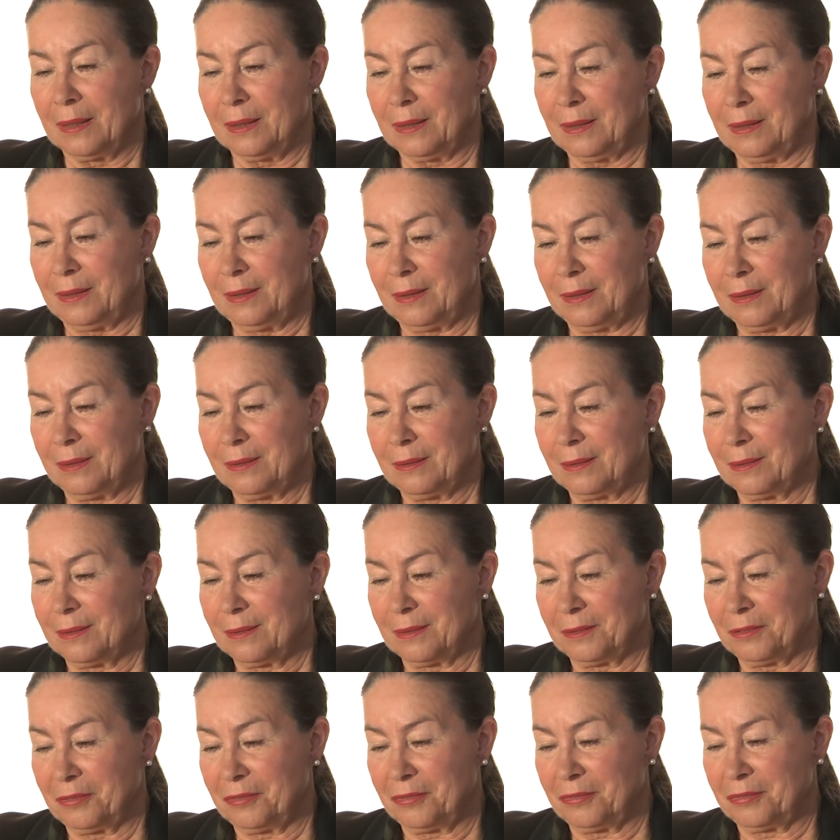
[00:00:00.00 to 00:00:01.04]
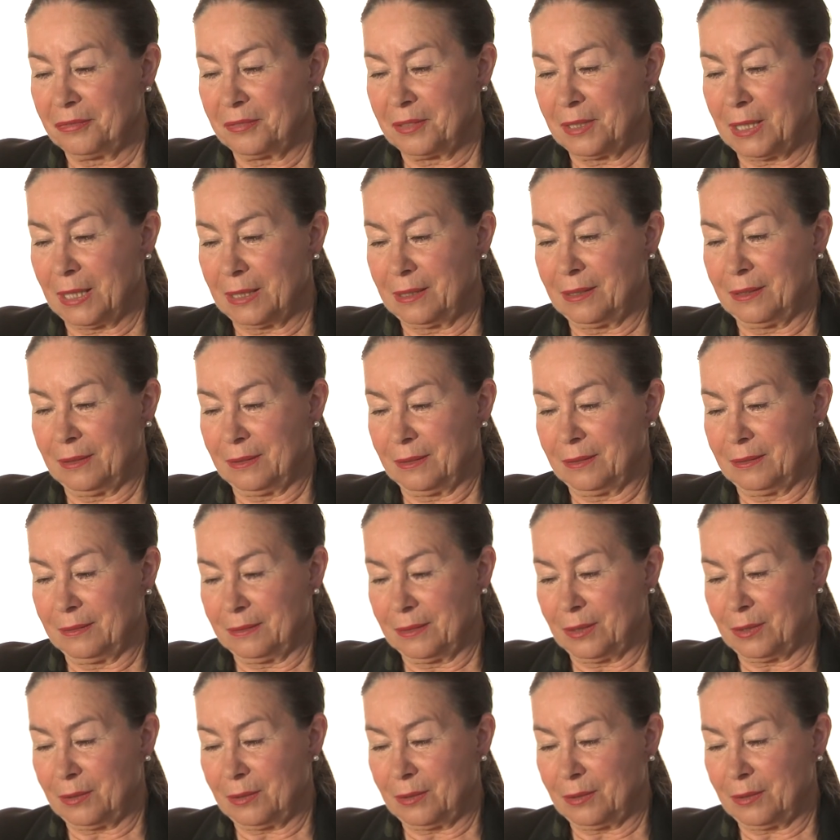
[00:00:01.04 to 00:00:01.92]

I y, wtedy, y,